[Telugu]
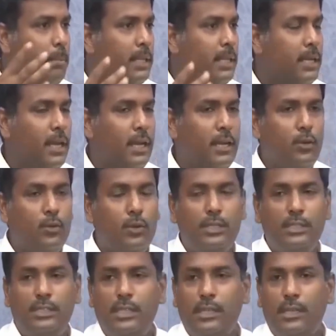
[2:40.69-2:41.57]
పథకాల
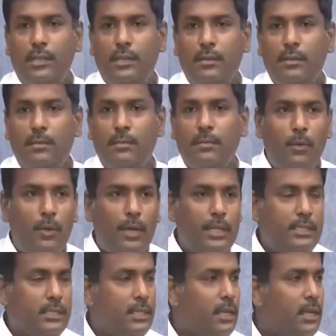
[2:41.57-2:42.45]
గురించి
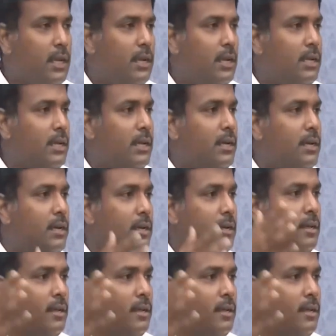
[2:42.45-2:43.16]
అమ్మఒడిస్తున్నారట